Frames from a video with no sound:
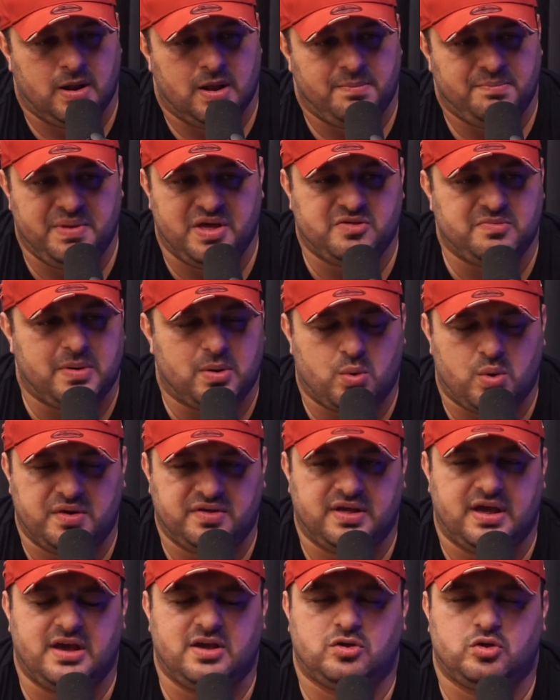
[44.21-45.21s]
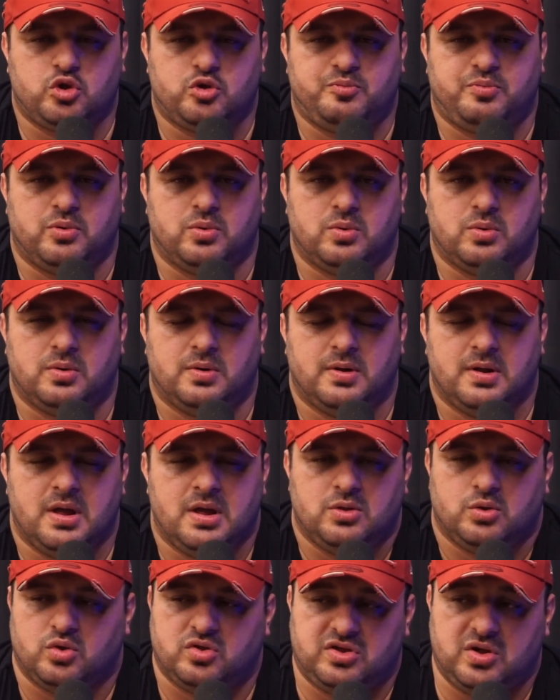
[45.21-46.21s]
Mesma coisa isso, tipo,
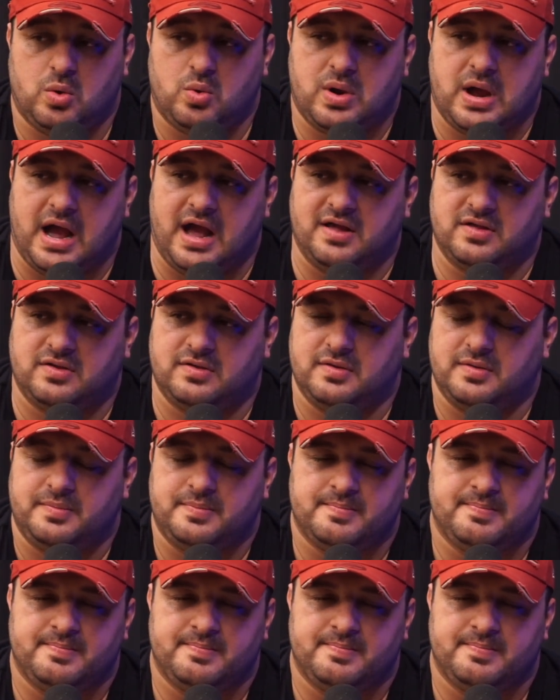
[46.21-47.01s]
no seu caso,